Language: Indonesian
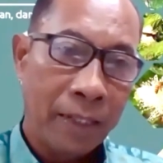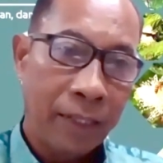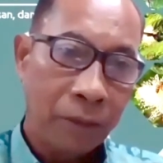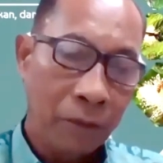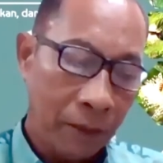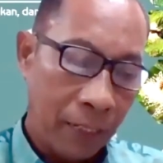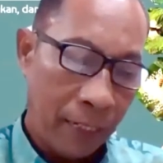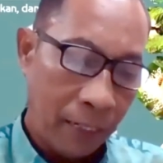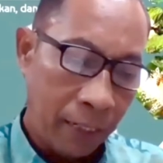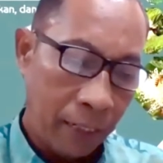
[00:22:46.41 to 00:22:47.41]
Nah, itu
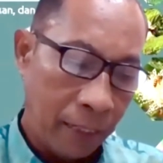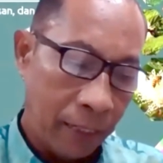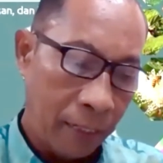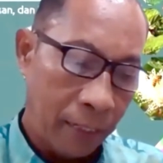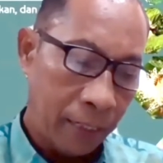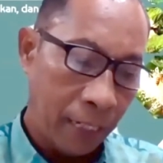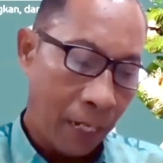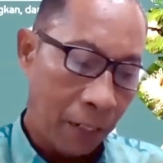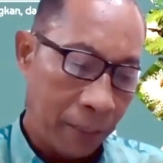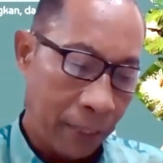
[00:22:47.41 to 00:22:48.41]
dari uh, eh,
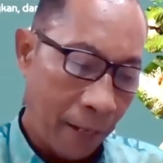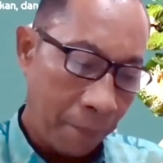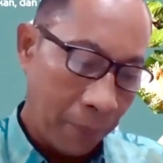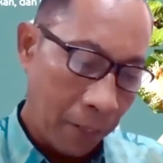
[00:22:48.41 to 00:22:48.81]
Sikarnos ya.